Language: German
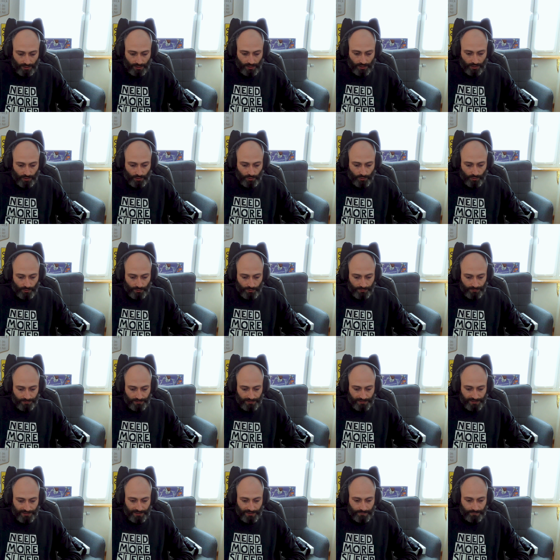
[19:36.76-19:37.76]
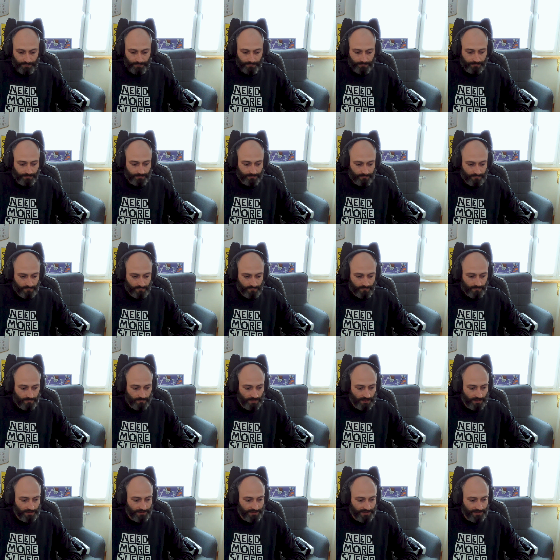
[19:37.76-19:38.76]
Und ähm,
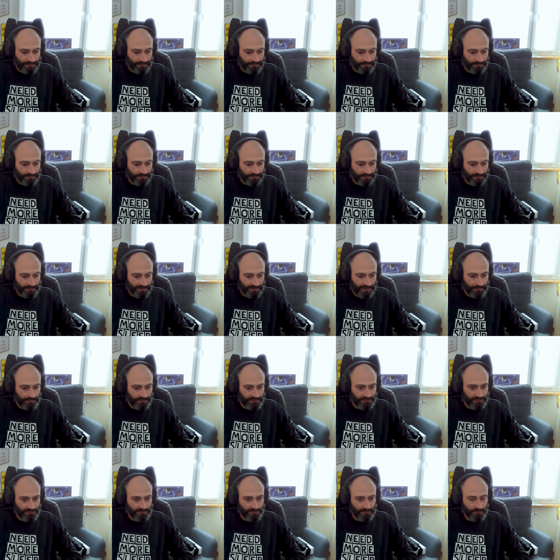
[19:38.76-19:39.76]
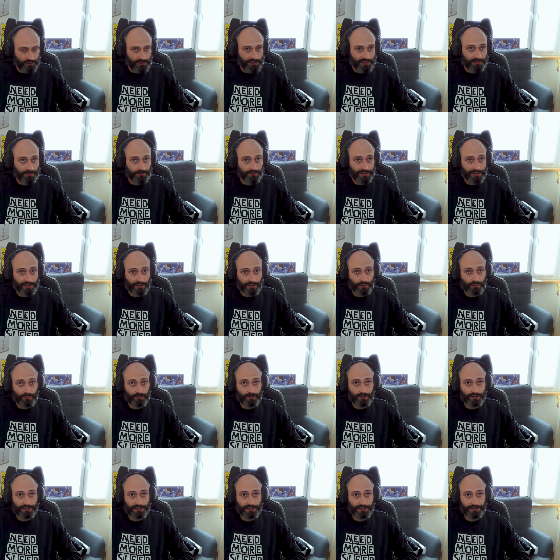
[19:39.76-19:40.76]
dann gab es so die
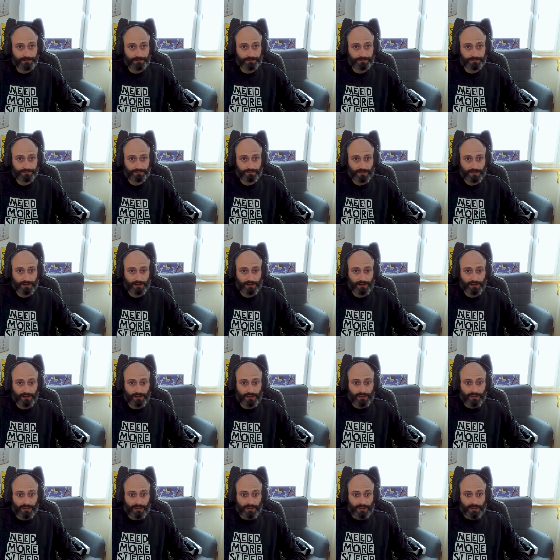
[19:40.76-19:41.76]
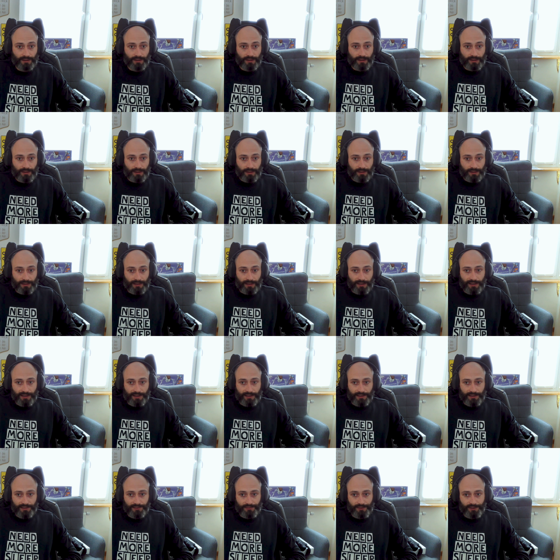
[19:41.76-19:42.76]
Entwicklung hin, äh,
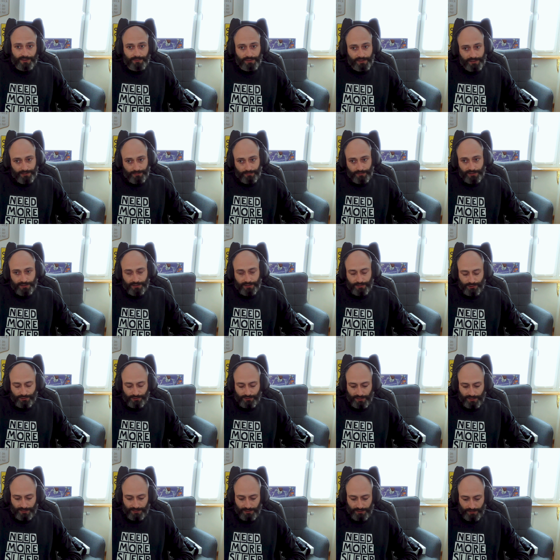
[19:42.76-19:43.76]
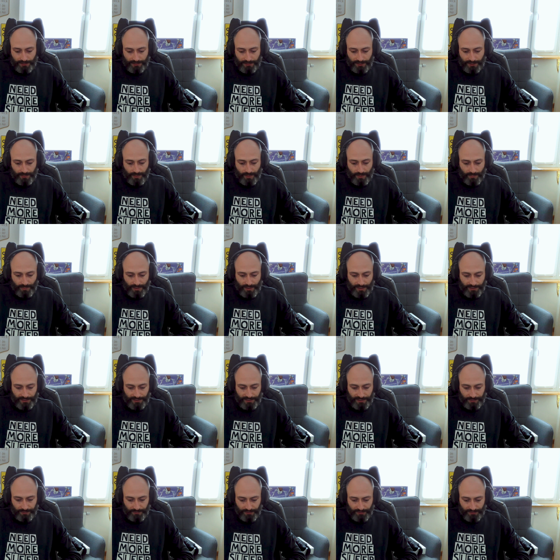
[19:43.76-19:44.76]
dass wir, wie, wie, ich schon sagte, immer mehr
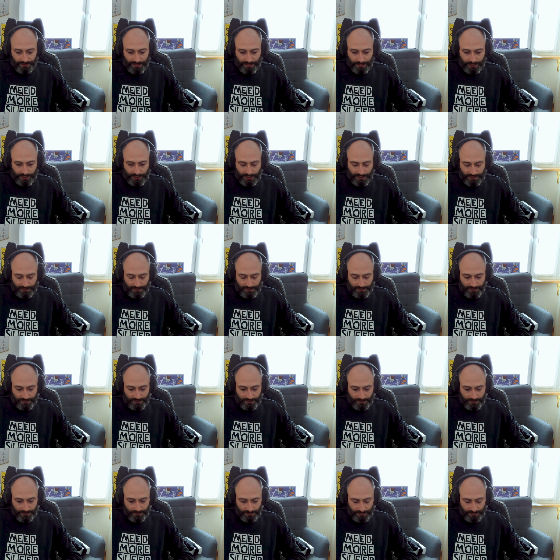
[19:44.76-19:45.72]
Teams entstanden sind.